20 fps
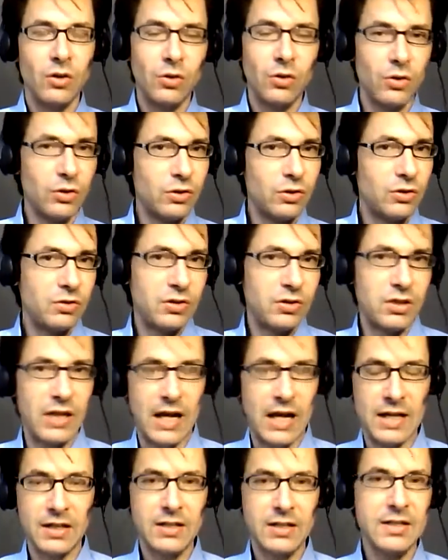Und
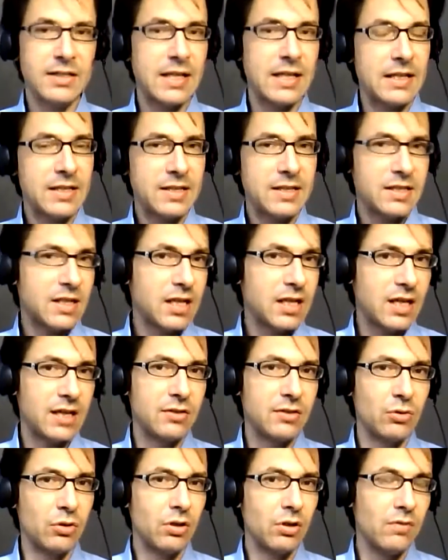dann setzt sich
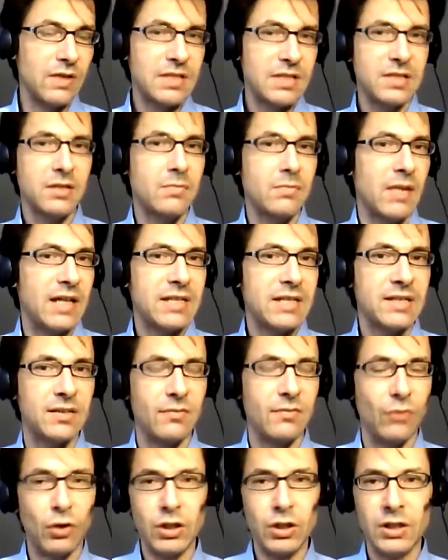halt durch, was die
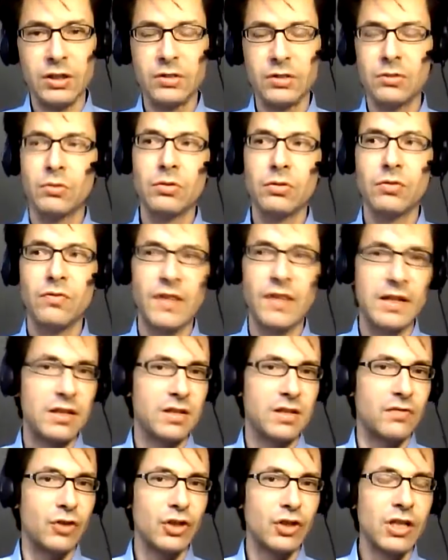meisten wollen. Und wenn
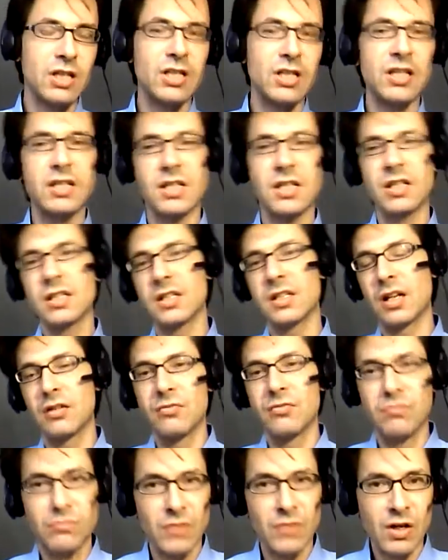das Verschiedenes ist,
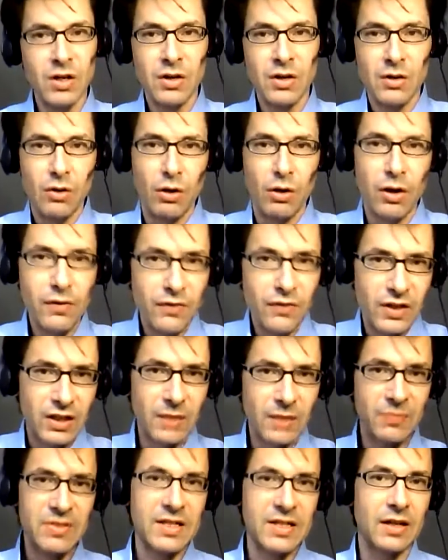dann häufig
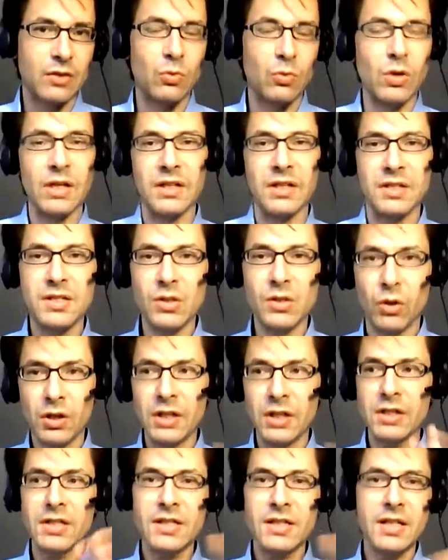gibt es ja
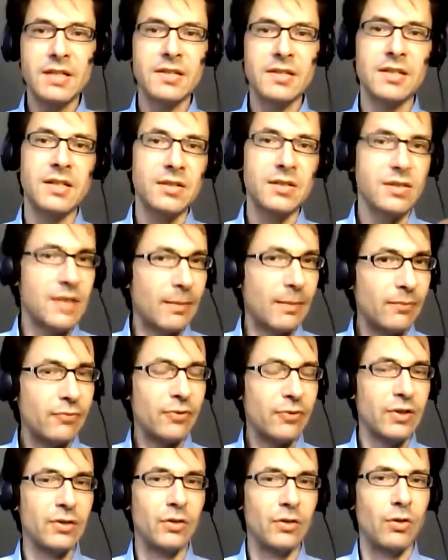Koalitionen, die setzen sich zusammen,
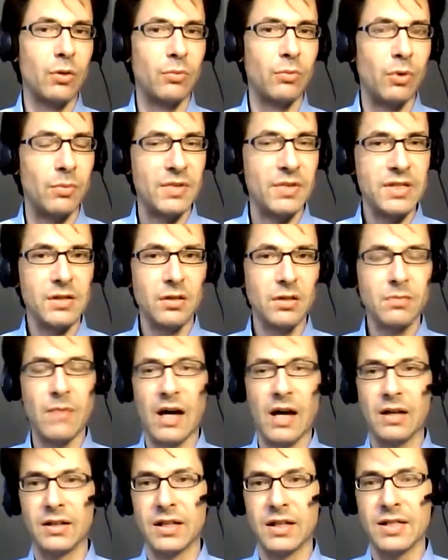finden Kompromisse und
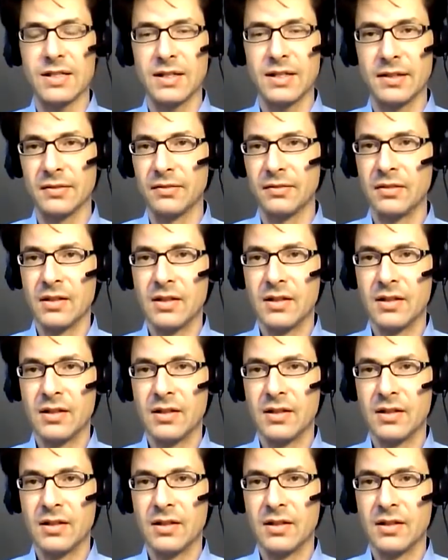machen das dann.